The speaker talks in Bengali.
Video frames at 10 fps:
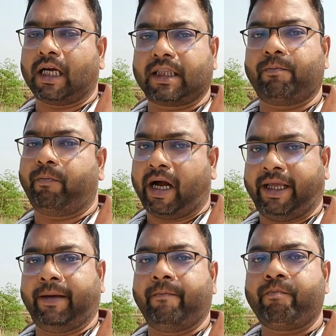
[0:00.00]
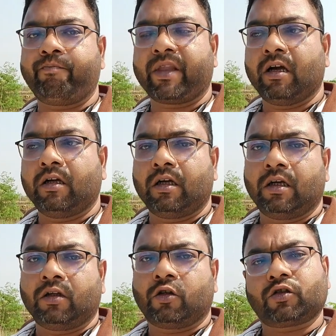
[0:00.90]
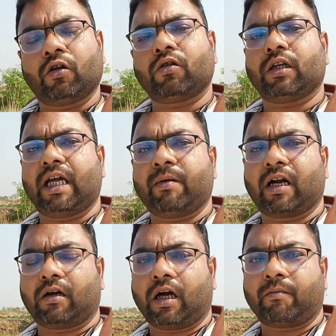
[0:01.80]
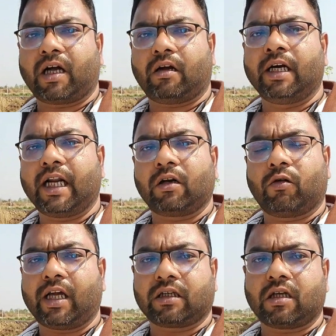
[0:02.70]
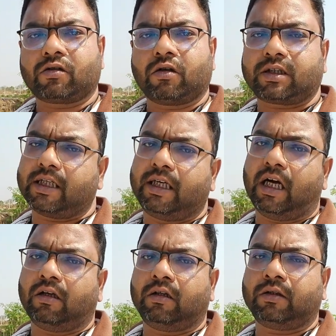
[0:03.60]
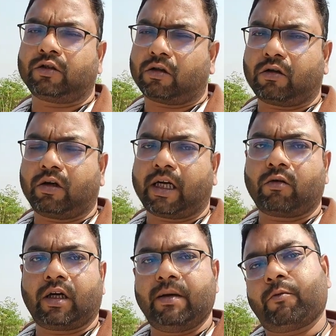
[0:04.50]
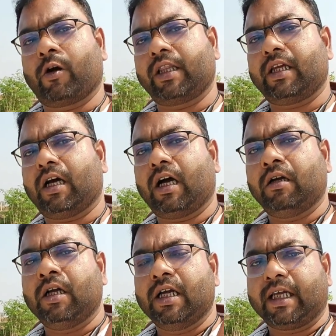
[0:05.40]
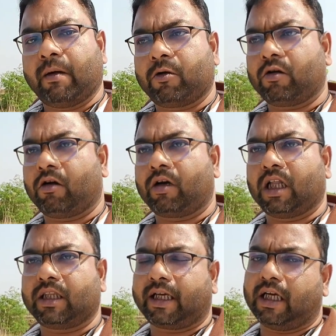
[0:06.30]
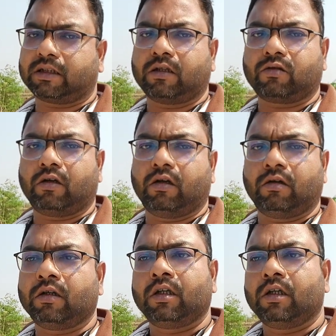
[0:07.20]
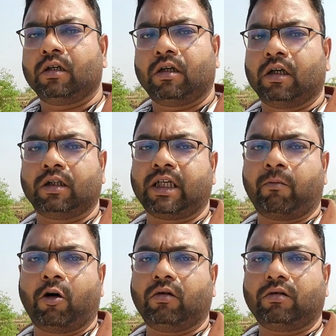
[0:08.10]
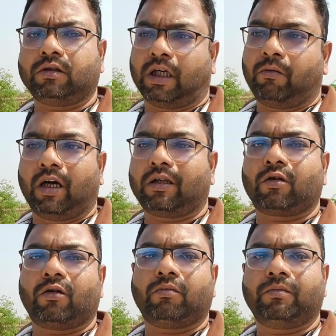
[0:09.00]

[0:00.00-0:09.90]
লাগতে পারে তো চলুন এবার আমরা রিটার্ন করি আসানসোল সেই ছোট্ট করে একটু ক্লিপ করে দিই কেমন করে অন্ডাল থেকে আসানসোল যাব যাওয়া তো